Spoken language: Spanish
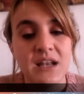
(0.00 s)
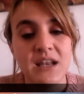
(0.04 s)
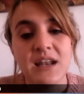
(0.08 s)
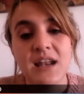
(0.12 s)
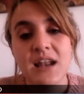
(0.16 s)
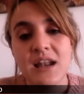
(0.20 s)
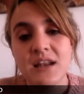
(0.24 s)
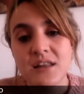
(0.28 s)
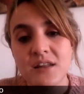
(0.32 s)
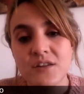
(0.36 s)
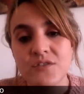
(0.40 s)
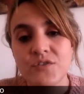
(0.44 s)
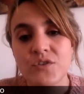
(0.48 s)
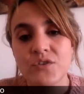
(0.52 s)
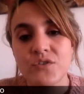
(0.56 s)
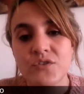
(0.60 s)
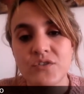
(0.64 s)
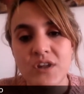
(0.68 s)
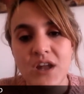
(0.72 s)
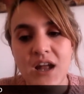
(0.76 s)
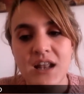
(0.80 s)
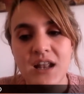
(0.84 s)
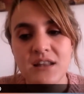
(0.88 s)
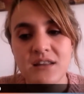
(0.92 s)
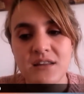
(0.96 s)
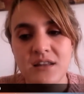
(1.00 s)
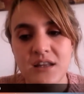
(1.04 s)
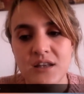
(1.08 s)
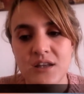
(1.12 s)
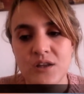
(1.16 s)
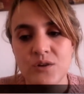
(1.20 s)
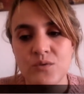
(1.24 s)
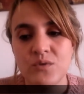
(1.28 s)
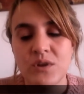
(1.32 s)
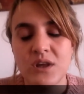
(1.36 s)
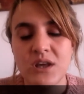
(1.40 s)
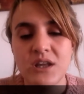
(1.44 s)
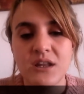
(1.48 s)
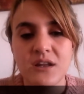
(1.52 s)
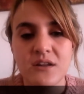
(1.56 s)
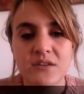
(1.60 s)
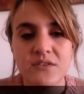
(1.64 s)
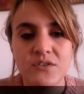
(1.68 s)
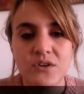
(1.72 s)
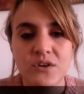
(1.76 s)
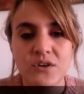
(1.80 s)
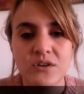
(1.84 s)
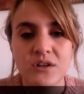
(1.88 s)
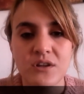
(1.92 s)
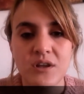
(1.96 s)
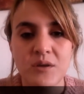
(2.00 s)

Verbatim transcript: el área social tiene una dirección